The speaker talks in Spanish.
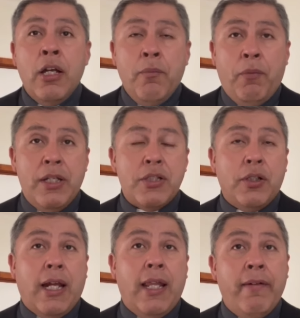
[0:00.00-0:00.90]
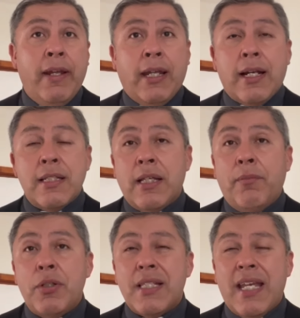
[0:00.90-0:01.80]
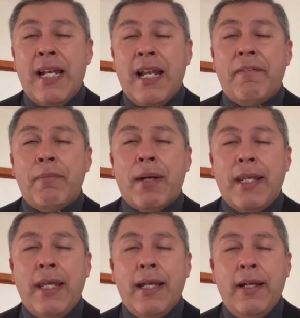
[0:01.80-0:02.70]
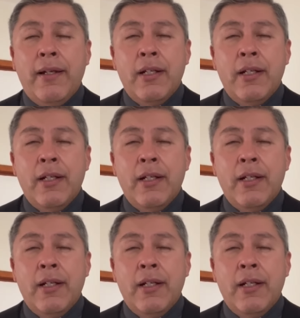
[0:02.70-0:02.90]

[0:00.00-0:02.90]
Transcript: Por eso cada vez que rezamos el Ave María,